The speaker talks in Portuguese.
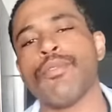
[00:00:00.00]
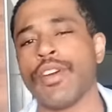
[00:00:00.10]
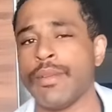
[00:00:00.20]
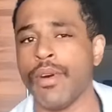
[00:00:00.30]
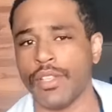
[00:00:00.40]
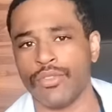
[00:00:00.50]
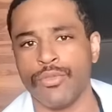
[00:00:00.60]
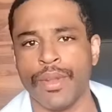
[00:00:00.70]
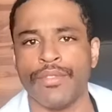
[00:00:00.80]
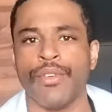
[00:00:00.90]
ele bota tudo
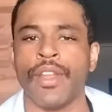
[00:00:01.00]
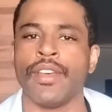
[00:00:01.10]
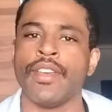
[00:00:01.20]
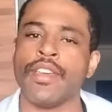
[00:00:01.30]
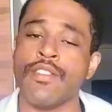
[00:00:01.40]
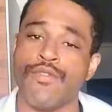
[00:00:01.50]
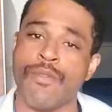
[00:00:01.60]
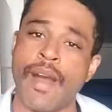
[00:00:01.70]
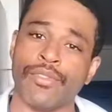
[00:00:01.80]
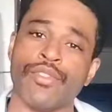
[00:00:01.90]
para fora em
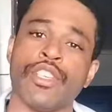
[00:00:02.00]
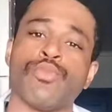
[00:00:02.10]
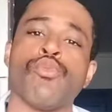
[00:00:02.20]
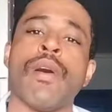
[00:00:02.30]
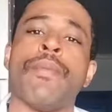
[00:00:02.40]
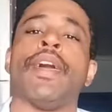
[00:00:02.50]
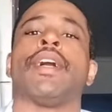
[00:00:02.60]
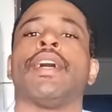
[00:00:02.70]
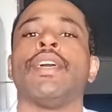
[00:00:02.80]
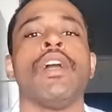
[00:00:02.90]
formato de espuma
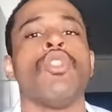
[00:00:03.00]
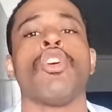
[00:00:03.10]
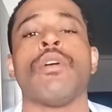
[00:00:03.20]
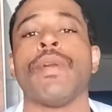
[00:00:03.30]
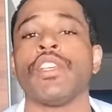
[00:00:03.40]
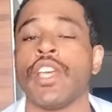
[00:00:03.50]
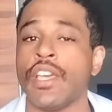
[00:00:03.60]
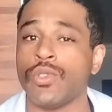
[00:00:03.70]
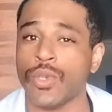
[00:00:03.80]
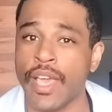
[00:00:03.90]
branca. Normalmente é
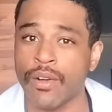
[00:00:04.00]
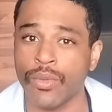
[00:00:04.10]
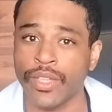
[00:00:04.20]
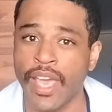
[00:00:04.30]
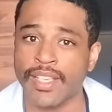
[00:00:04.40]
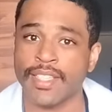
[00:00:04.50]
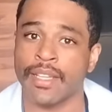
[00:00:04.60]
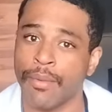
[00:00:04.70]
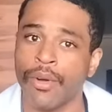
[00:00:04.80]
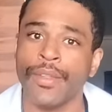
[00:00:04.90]
isso que acontece, tá bom?